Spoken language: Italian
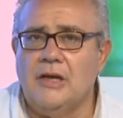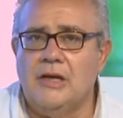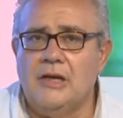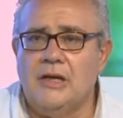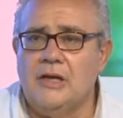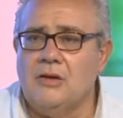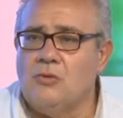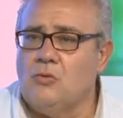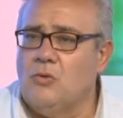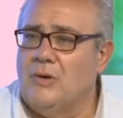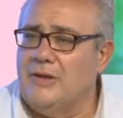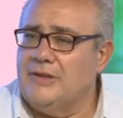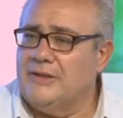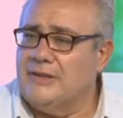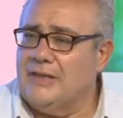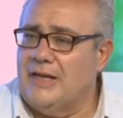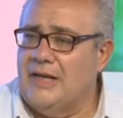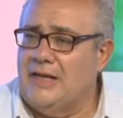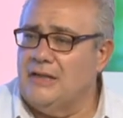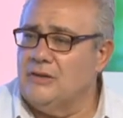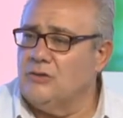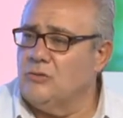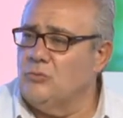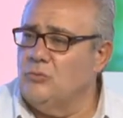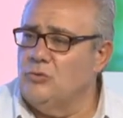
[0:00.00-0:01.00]
e, e
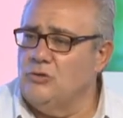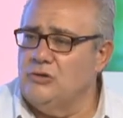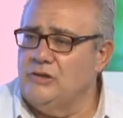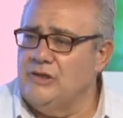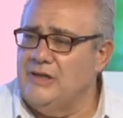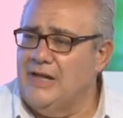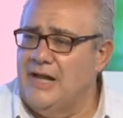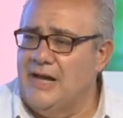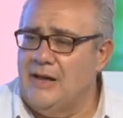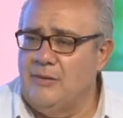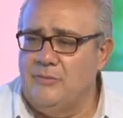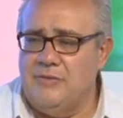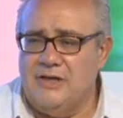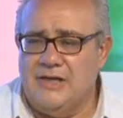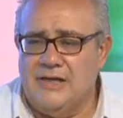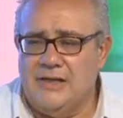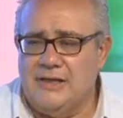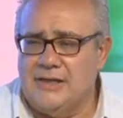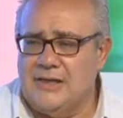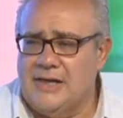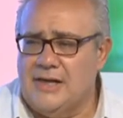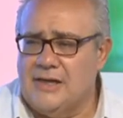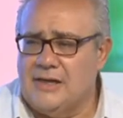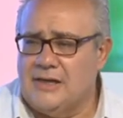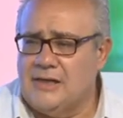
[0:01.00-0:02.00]
quant'altro, muldinamica,
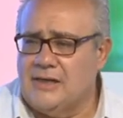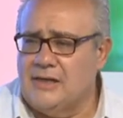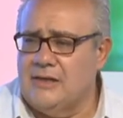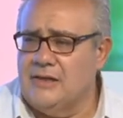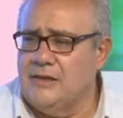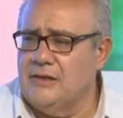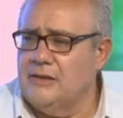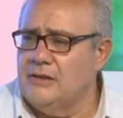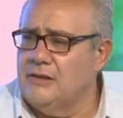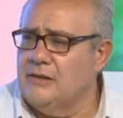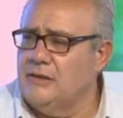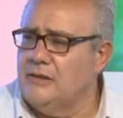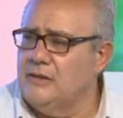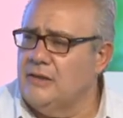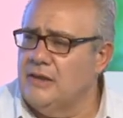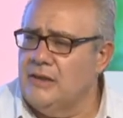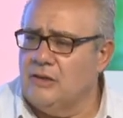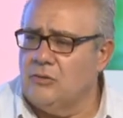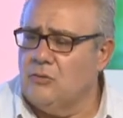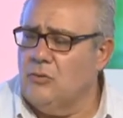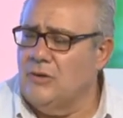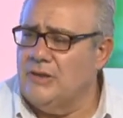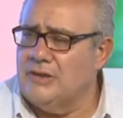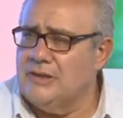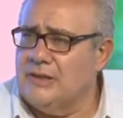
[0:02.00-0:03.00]
rack eh, e
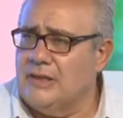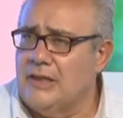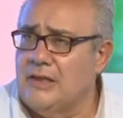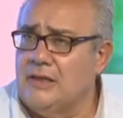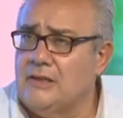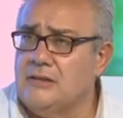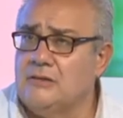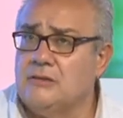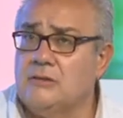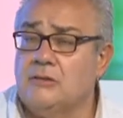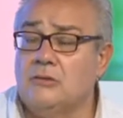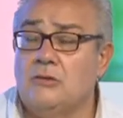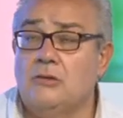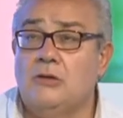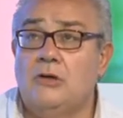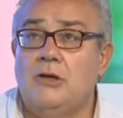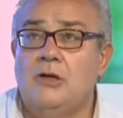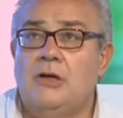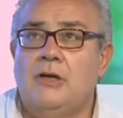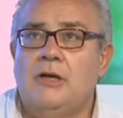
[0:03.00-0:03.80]
quant'altro,